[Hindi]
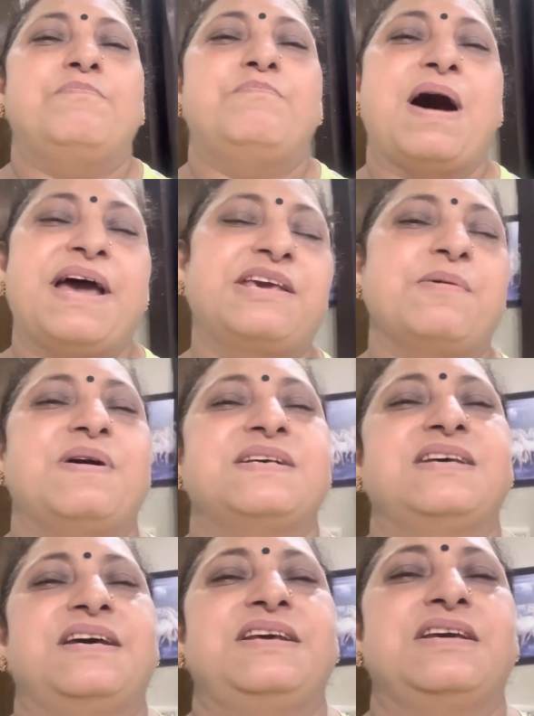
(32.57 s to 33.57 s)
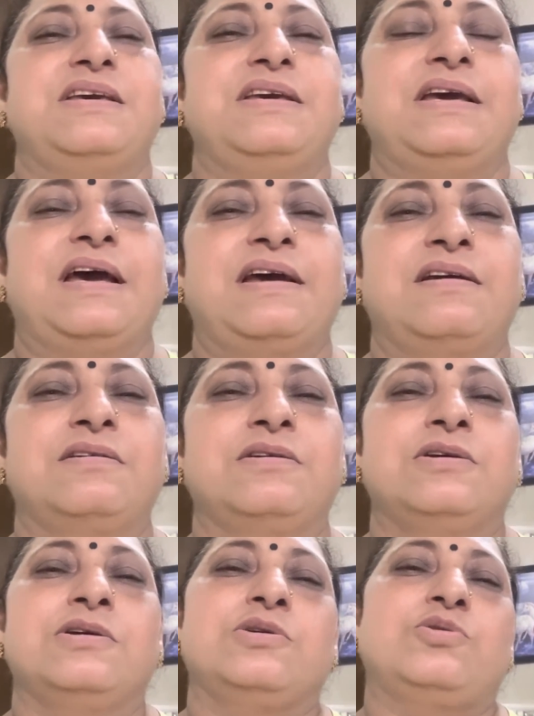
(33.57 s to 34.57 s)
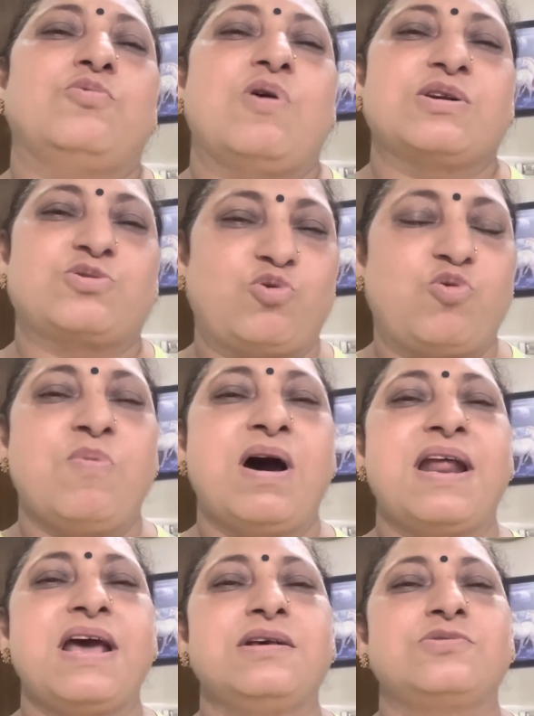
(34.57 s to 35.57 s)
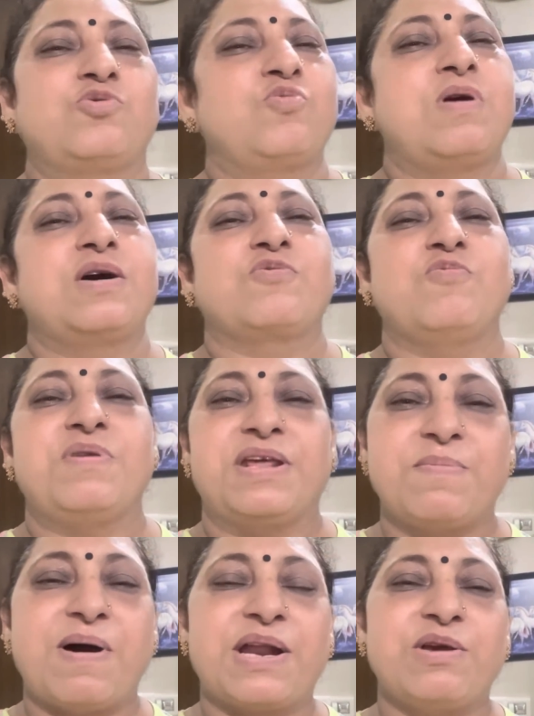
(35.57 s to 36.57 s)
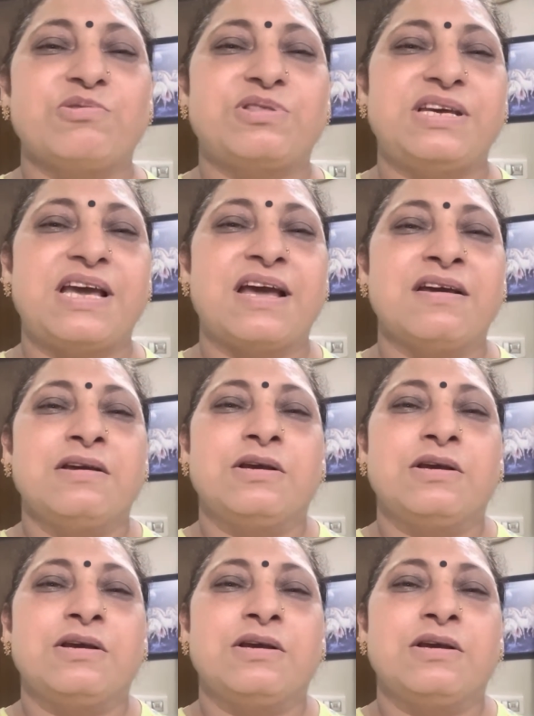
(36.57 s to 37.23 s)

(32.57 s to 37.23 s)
भाई के पास जाने की है तो आज सोमवार है सोमवार को मेरी बारी होती है